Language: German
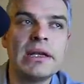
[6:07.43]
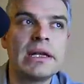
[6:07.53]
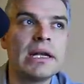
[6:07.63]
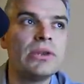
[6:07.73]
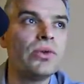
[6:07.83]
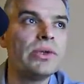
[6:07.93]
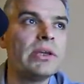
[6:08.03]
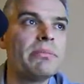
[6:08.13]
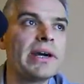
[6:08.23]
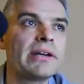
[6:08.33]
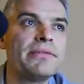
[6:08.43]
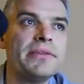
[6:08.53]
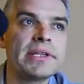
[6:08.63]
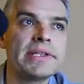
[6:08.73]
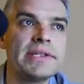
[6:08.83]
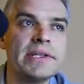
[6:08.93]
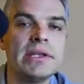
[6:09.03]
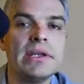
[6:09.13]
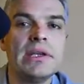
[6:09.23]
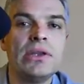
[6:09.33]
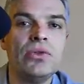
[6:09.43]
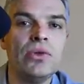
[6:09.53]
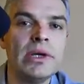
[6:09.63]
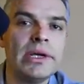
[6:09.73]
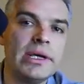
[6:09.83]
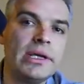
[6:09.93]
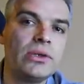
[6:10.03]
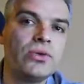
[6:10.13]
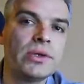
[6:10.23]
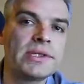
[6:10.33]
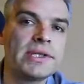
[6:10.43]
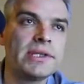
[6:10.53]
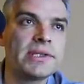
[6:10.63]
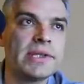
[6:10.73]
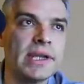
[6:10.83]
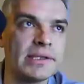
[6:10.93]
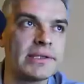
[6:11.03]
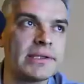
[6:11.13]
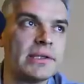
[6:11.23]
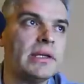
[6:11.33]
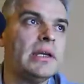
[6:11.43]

Kanone Pak 40 nur in kurzer Distanz.